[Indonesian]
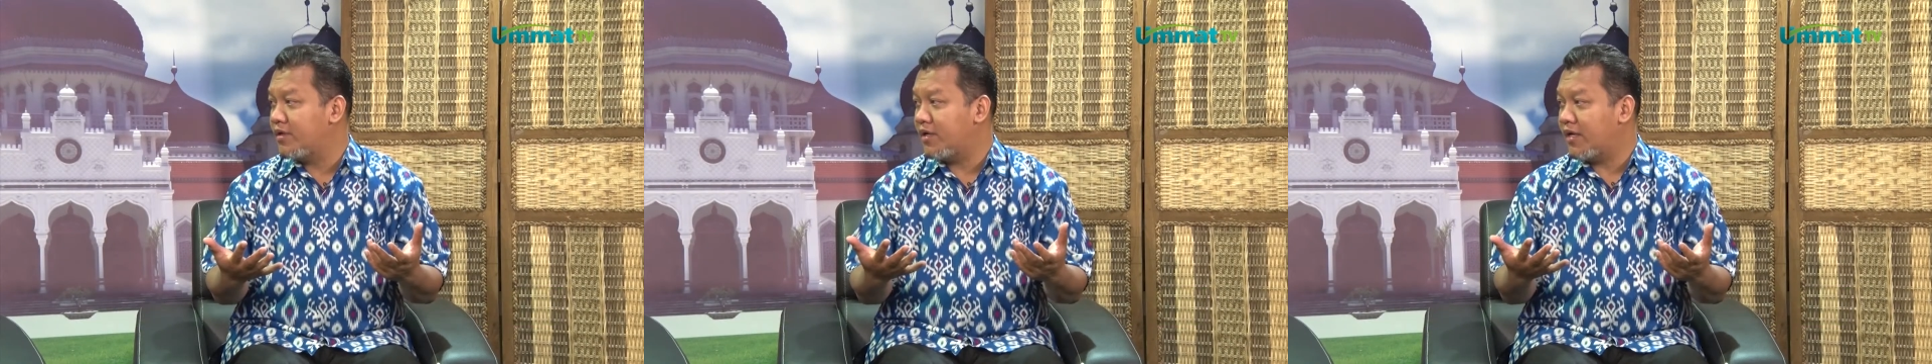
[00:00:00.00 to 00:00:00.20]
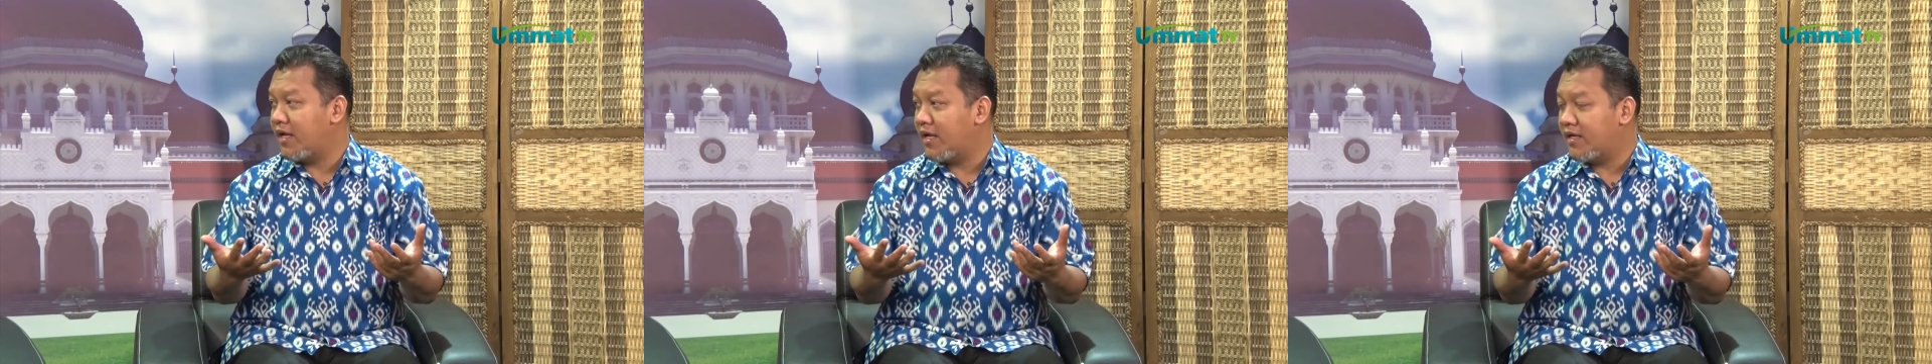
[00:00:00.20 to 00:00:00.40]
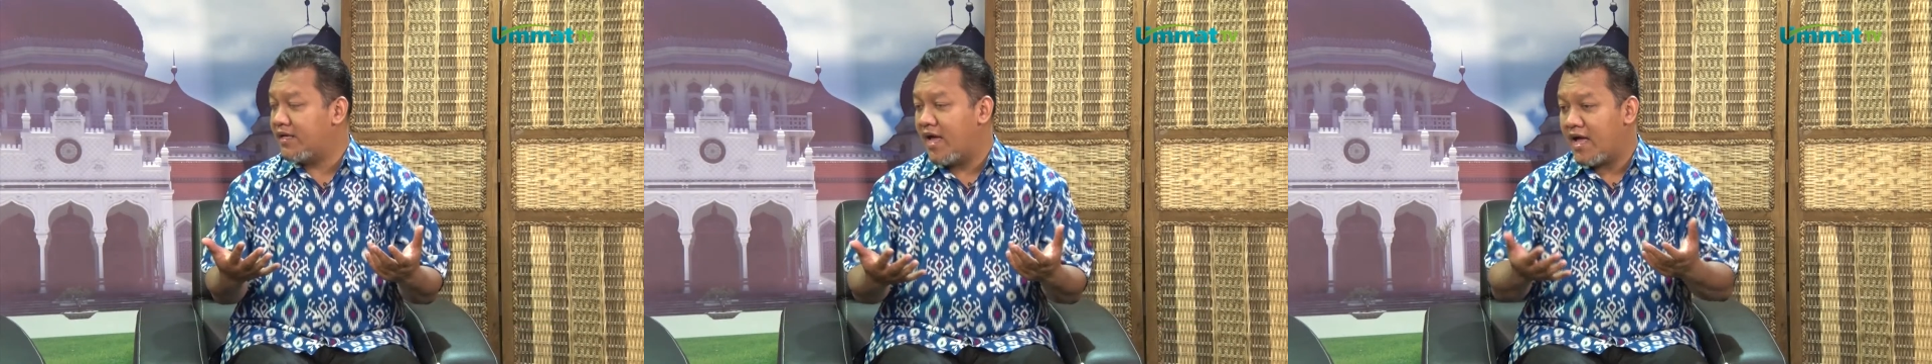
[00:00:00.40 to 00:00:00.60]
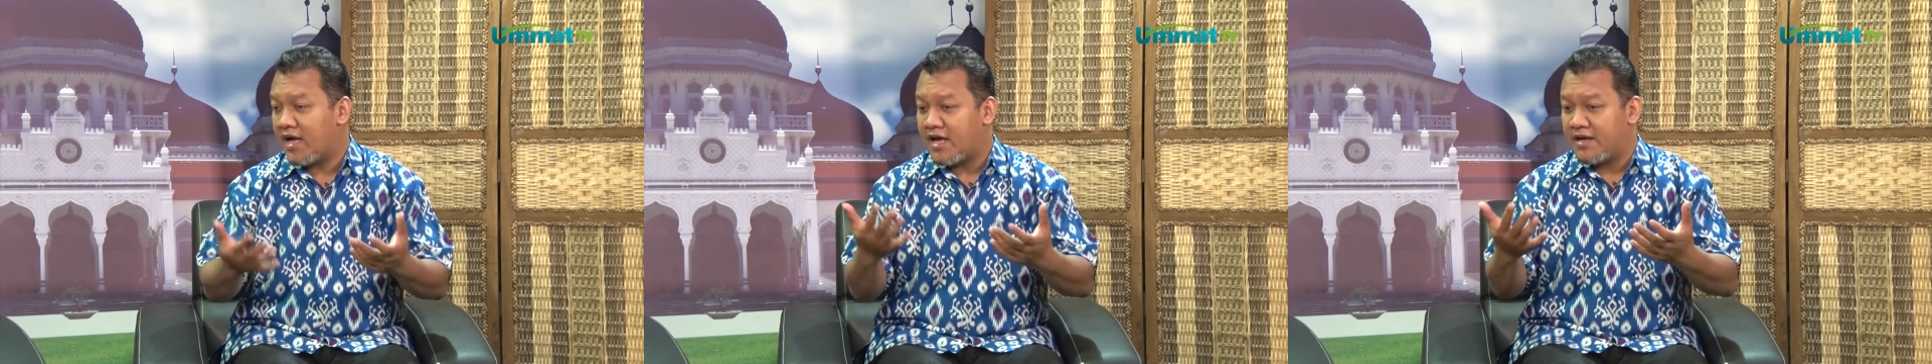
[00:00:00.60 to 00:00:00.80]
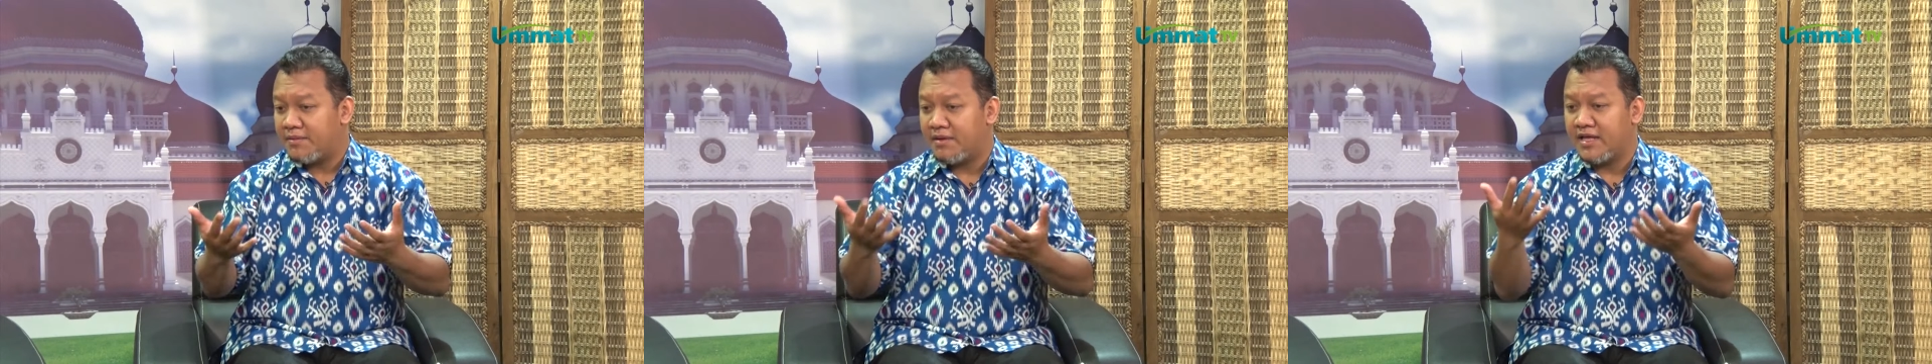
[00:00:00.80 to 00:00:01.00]
Nah, dia
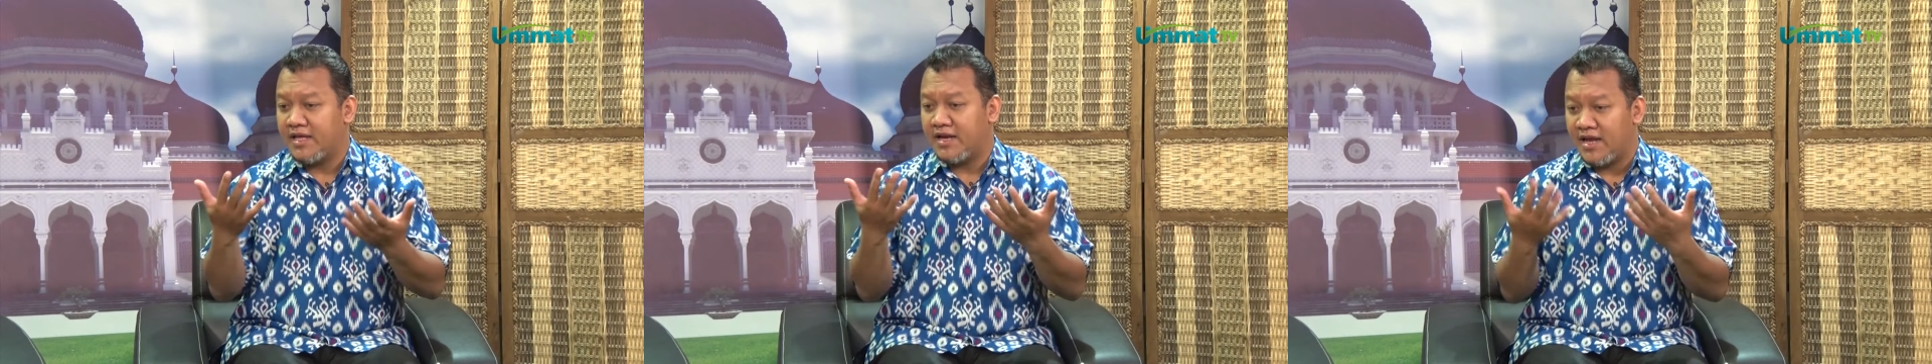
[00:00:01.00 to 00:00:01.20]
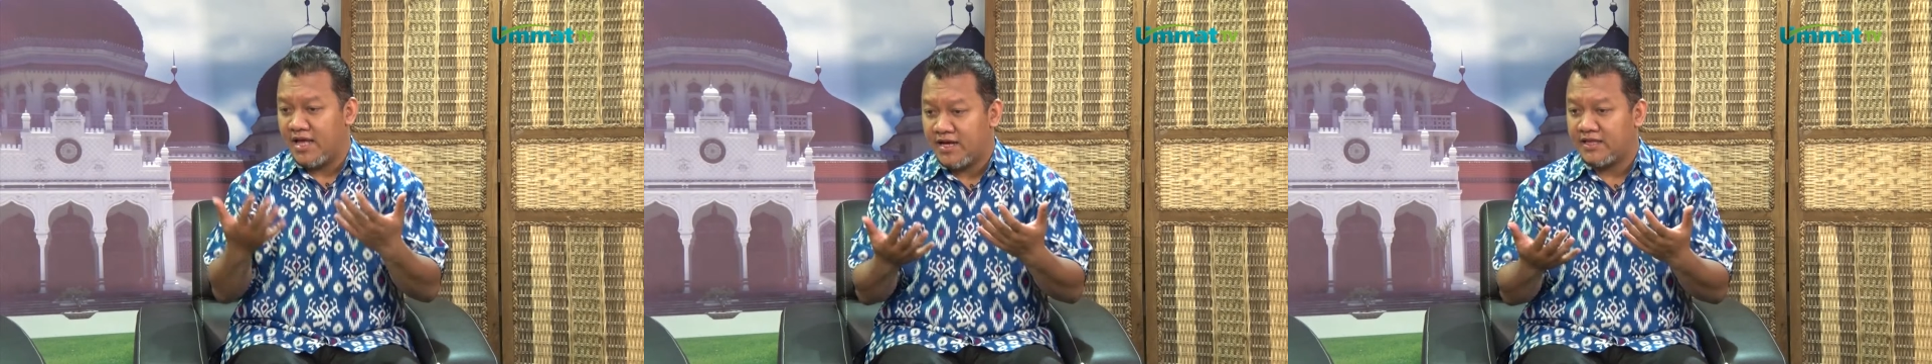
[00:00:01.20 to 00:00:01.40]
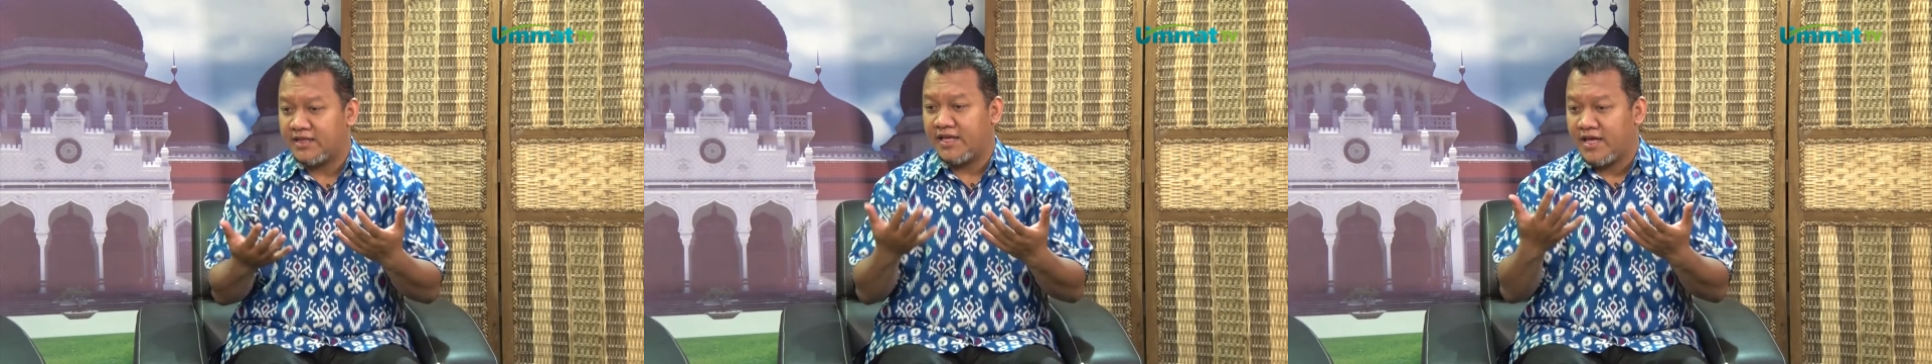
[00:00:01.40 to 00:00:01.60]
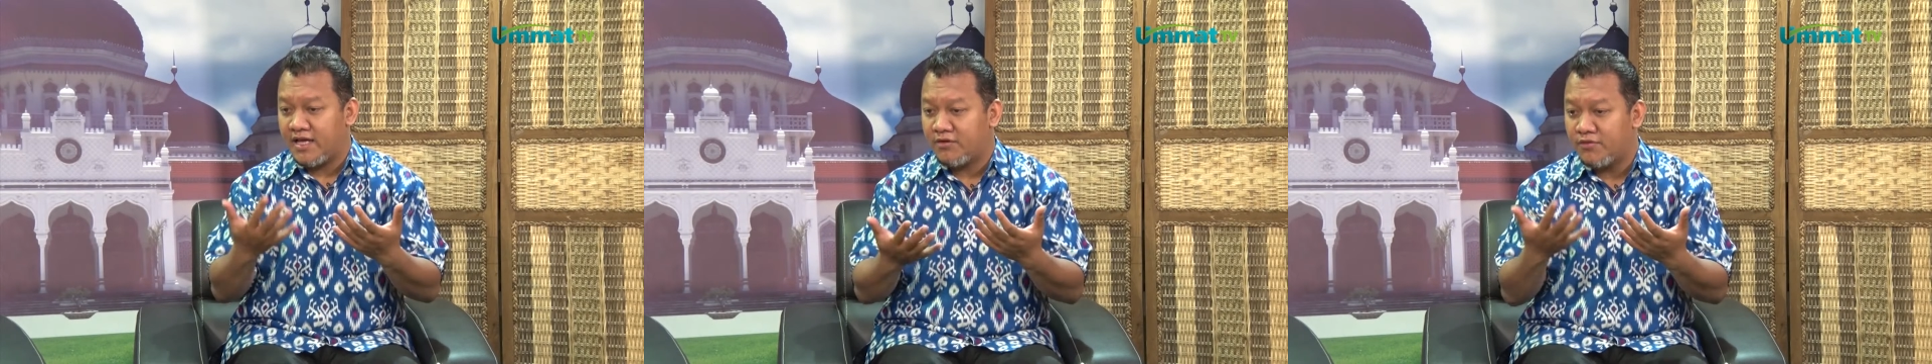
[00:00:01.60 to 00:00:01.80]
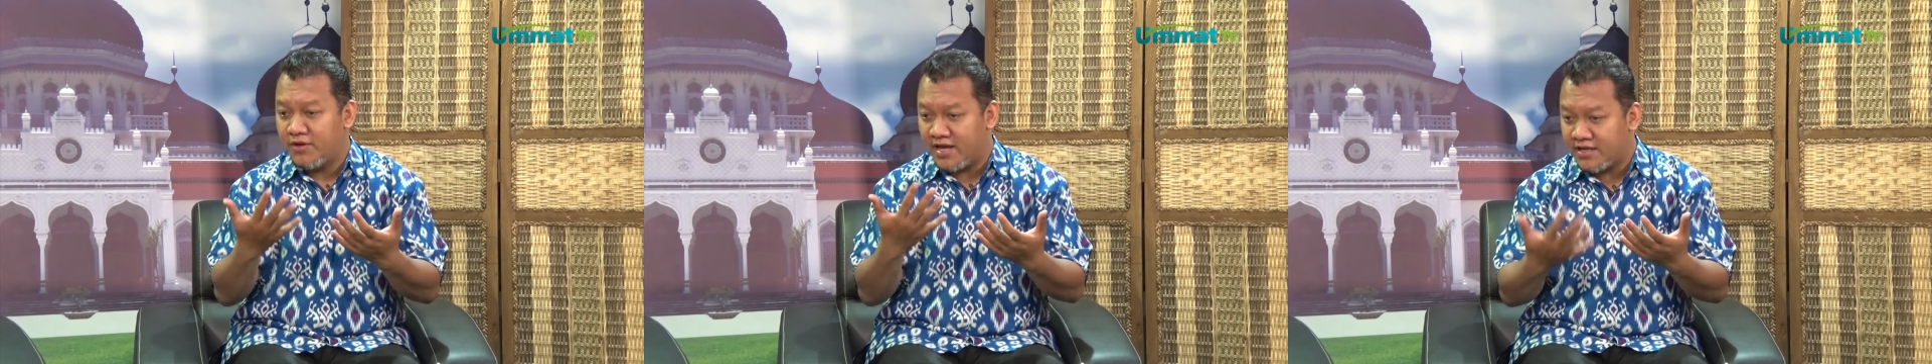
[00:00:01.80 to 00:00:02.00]
akan menghilang ketika
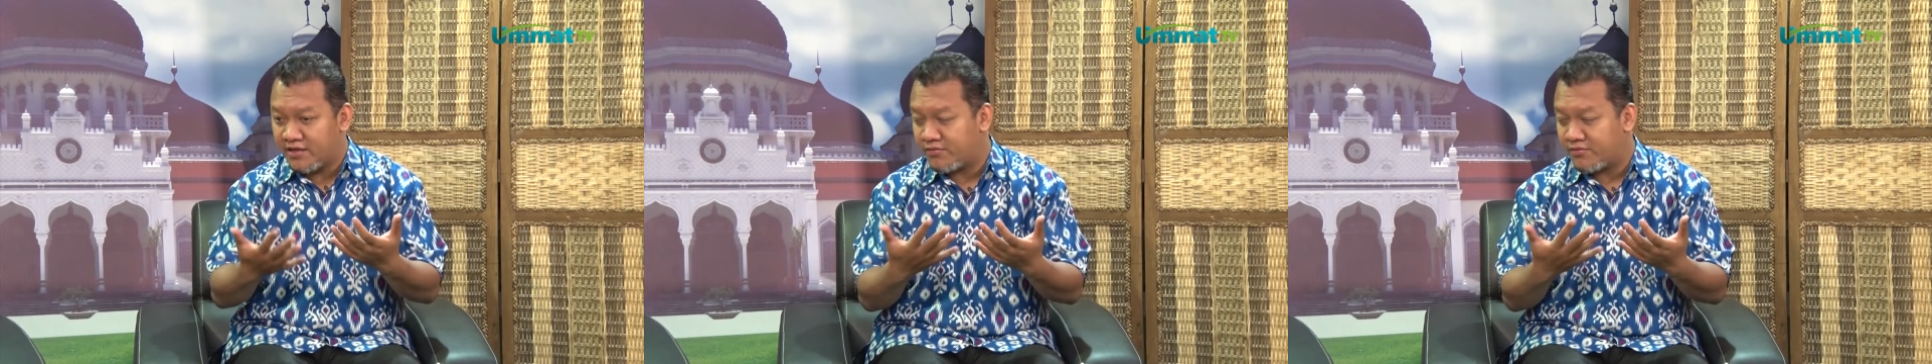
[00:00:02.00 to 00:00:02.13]
gulanya